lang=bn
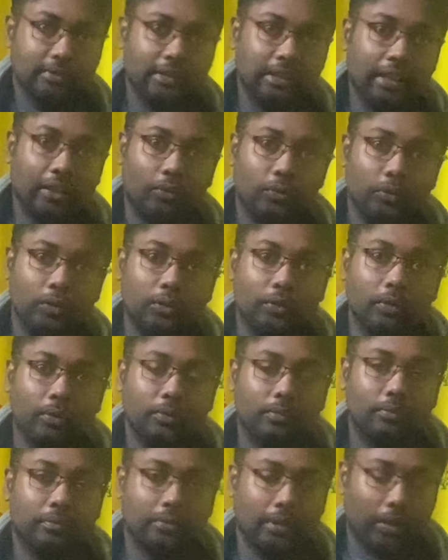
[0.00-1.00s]
যেটা কোনো
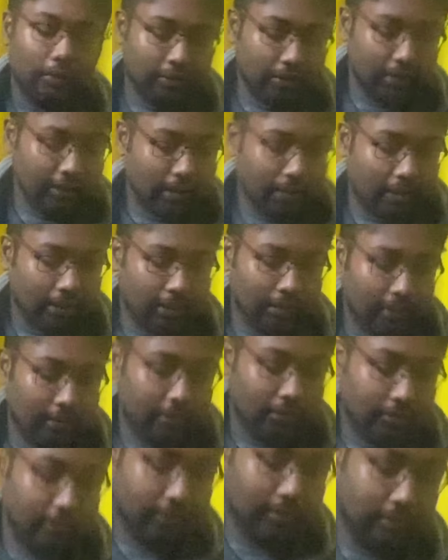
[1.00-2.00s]
আচ্ছা প্রোডাক্টটা
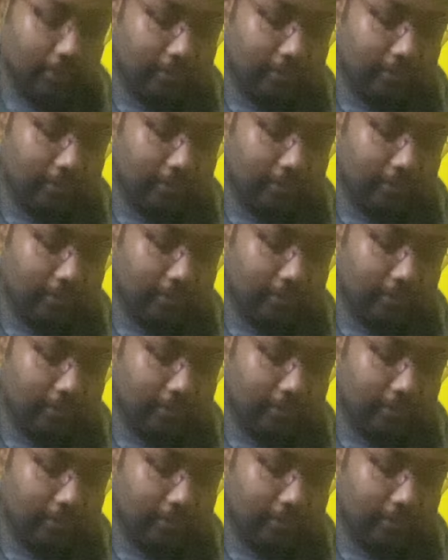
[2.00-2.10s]
একটু ভালো